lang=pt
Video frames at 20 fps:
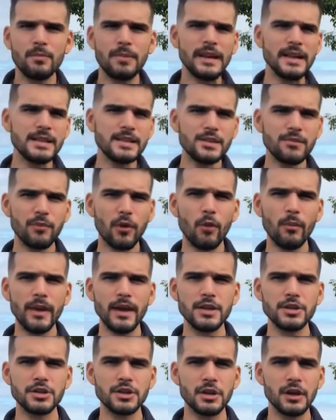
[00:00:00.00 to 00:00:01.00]

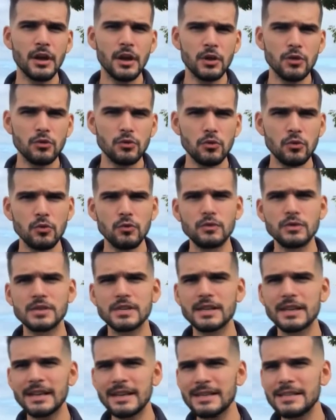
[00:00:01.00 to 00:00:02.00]
principalmente nos
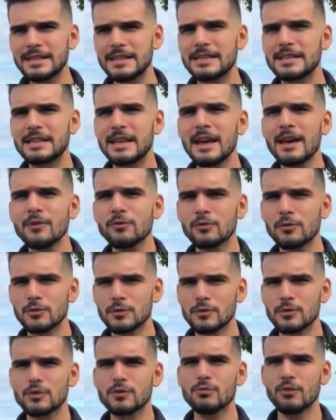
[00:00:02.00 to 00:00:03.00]
grandes
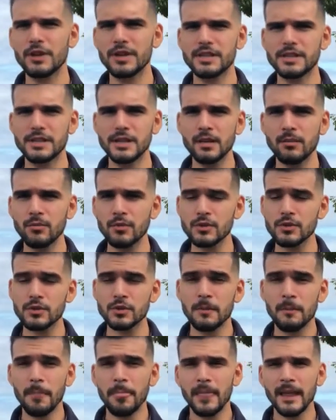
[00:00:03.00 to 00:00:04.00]
centros dos
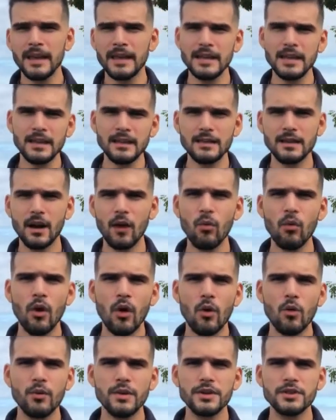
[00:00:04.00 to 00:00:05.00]
municípios. E então
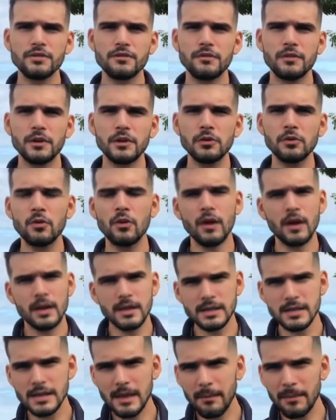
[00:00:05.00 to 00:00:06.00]
o indivíduo
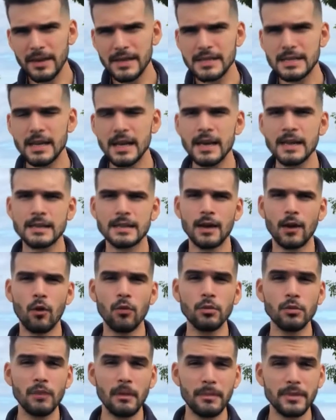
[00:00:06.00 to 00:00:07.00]
se apresenta
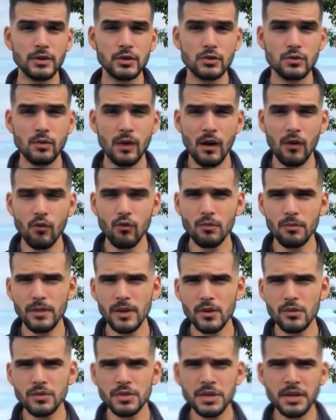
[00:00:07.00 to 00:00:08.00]
como uma pessoa
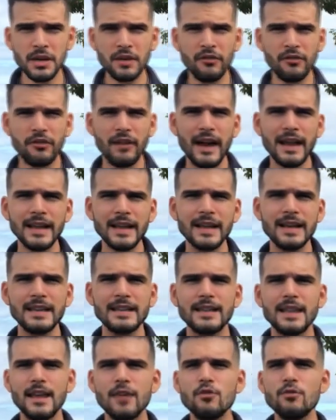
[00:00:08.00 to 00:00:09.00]
humilde e fala que
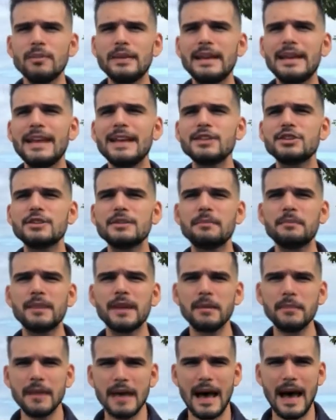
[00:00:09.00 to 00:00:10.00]
tem um bilhete
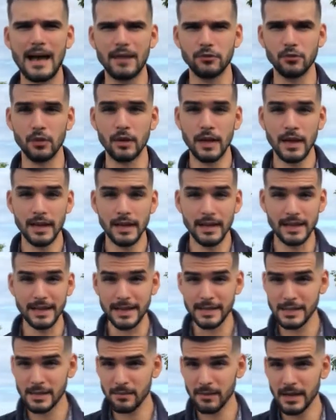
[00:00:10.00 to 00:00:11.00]
premiado, que
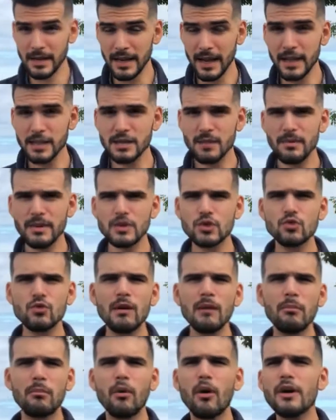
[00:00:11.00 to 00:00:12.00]
nesse bilhete a
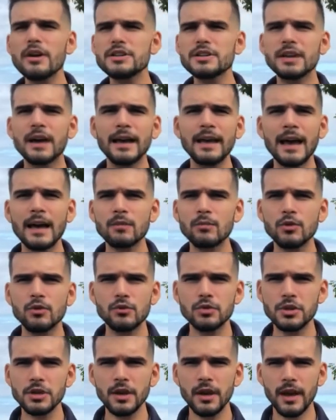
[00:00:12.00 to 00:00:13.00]
pessoa pode ganhar
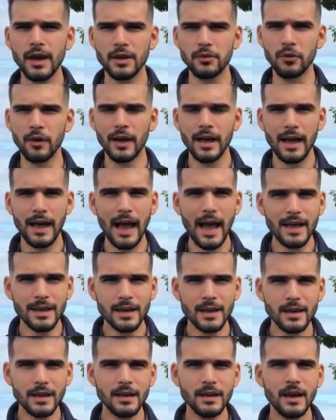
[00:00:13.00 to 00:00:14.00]
muito dinheiro.
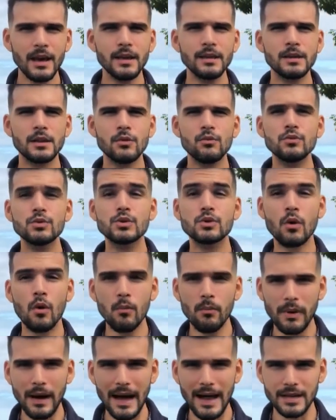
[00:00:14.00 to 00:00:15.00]
Aí que entram os
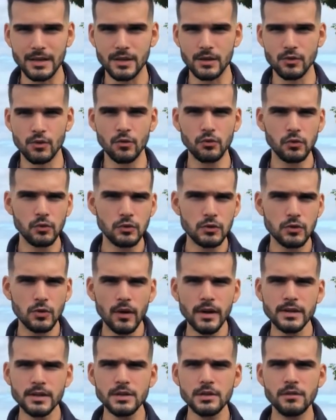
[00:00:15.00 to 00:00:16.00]
comparsas. Outros
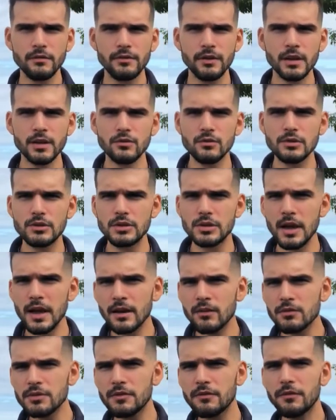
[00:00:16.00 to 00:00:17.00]
dois indivíduos
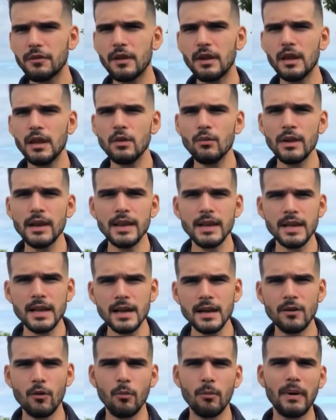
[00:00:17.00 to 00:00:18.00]
chegam de fininho e
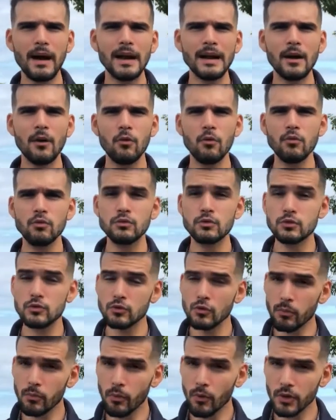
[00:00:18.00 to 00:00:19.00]
ligam para um
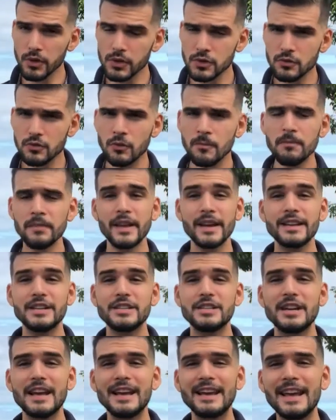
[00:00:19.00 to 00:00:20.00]
suposto
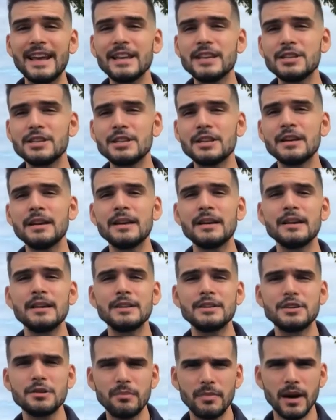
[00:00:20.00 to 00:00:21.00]
gerente
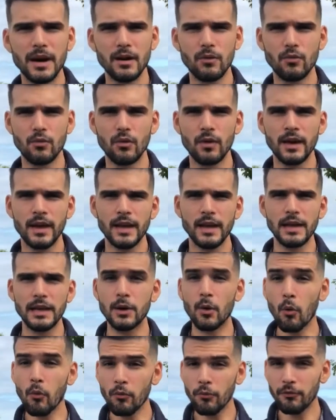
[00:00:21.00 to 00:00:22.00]
de banco. Ele
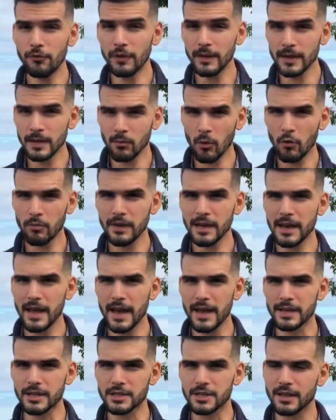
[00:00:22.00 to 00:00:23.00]
confirma o
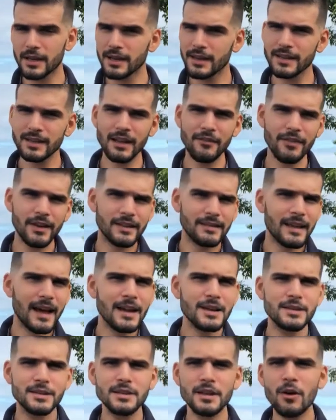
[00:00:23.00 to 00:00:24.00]
bilhete, que na
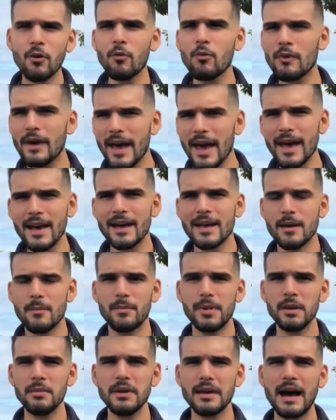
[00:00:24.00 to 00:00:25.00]
verdade não é
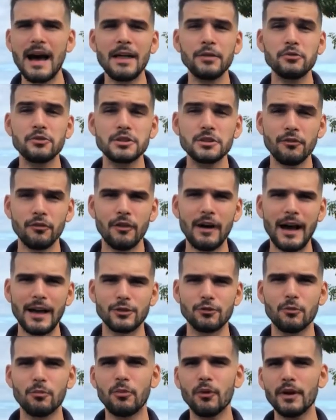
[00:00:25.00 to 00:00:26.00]
premiado de
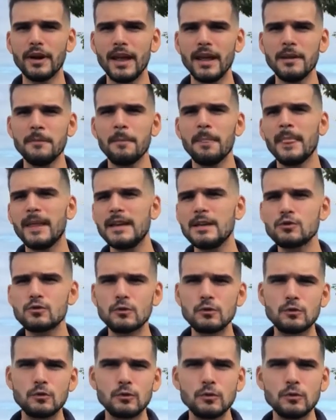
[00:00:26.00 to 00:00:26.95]
fato, porém, isso